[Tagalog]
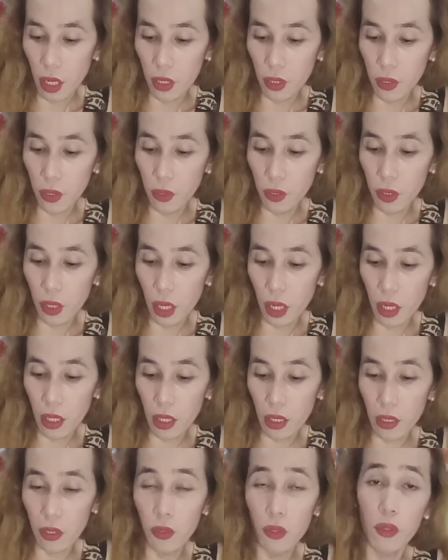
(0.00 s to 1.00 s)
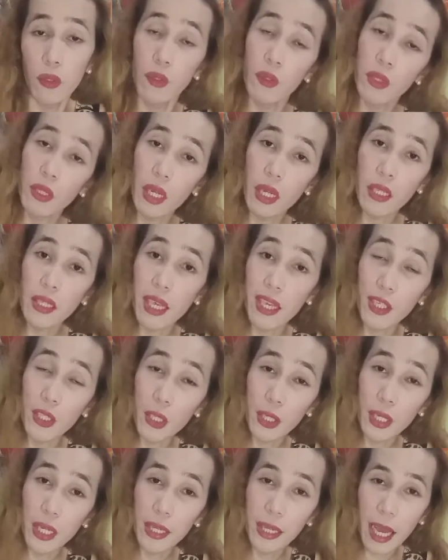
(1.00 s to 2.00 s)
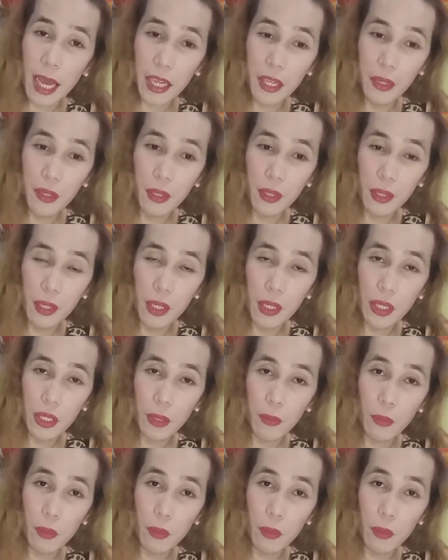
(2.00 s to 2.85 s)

As yun nga, nag-new transaction na tayo,